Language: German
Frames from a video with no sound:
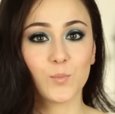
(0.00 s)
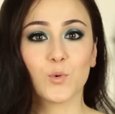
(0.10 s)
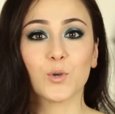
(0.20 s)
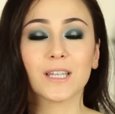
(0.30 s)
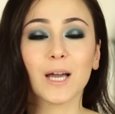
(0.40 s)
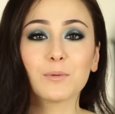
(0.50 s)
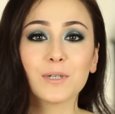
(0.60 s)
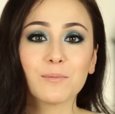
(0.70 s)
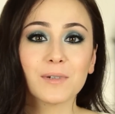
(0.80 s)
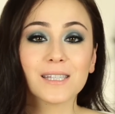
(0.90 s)
Buch. Ich habe
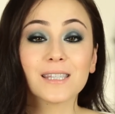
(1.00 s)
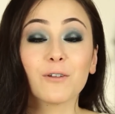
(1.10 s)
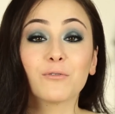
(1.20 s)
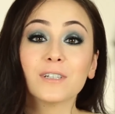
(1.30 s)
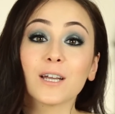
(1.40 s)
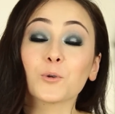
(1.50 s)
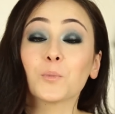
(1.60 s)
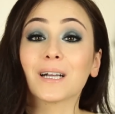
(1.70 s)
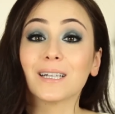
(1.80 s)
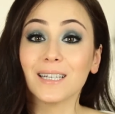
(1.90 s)
nämlich sehr viel
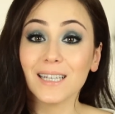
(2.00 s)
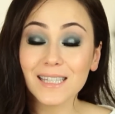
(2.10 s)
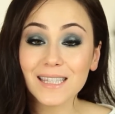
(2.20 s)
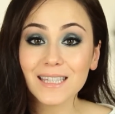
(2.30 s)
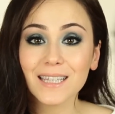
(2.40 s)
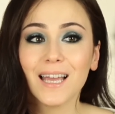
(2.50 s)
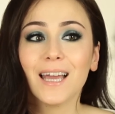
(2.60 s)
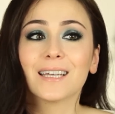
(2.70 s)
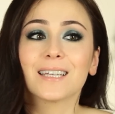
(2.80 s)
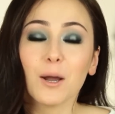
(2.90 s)
darüber gelesen.
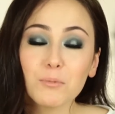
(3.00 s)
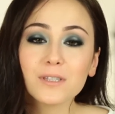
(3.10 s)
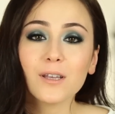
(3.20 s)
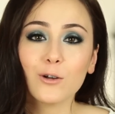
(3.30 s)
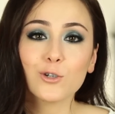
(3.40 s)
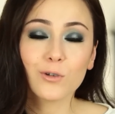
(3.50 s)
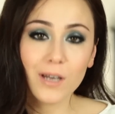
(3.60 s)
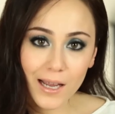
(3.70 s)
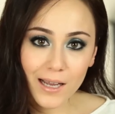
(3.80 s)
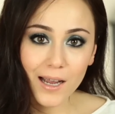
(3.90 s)
Ich habe es auch schon
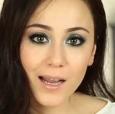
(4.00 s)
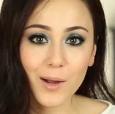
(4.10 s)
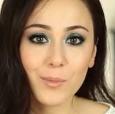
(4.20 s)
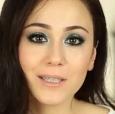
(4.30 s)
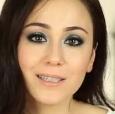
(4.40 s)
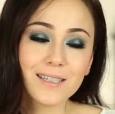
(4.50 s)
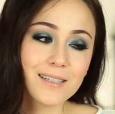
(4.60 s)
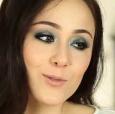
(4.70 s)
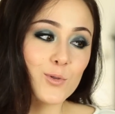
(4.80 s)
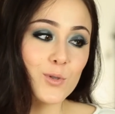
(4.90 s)
länger, aber ich
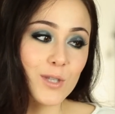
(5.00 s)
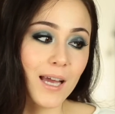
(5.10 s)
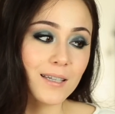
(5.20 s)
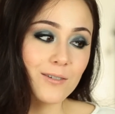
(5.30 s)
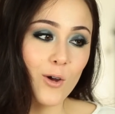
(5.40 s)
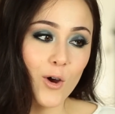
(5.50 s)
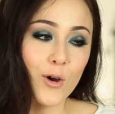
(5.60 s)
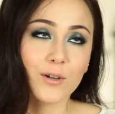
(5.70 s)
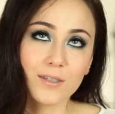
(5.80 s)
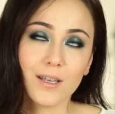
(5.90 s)
lese zurzeit
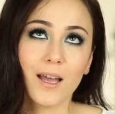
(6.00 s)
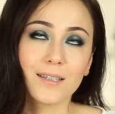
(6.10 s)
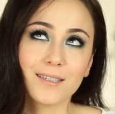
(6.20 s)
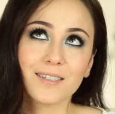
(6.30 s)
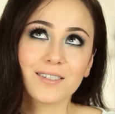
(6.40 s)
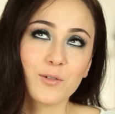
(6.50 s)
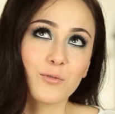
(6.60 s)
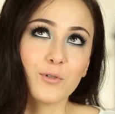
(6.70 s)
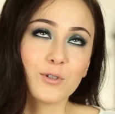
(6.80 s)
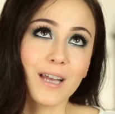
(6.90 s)
noch seit
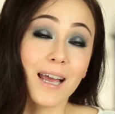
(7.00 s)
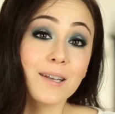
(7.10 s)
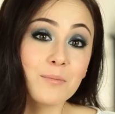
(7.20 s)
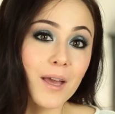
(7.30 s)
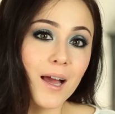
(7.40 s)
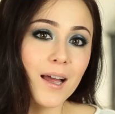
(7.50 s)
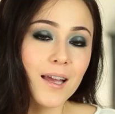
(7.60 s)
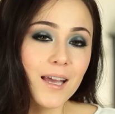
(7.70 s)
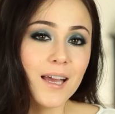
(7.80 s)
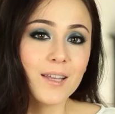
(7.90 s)
gefühlt einem Jahr
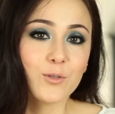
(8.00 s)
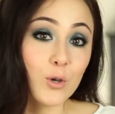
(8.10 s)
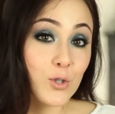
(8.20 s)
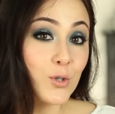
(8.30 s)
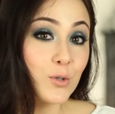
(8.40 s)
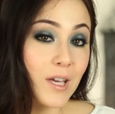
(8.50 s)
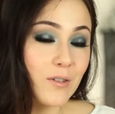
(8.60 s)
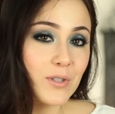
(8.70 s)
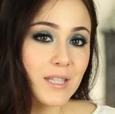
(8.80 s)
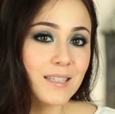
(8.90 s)

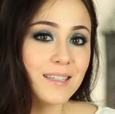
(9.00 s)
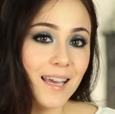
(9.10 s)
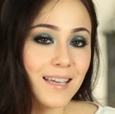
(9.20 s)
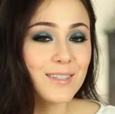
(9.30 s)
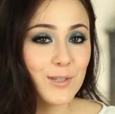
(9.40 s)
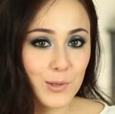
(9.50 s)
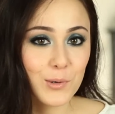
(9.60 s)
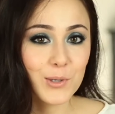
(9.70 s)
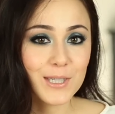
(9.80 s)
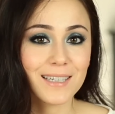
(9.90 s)
Dostoevsky, der
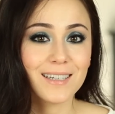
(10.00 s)
Idiot.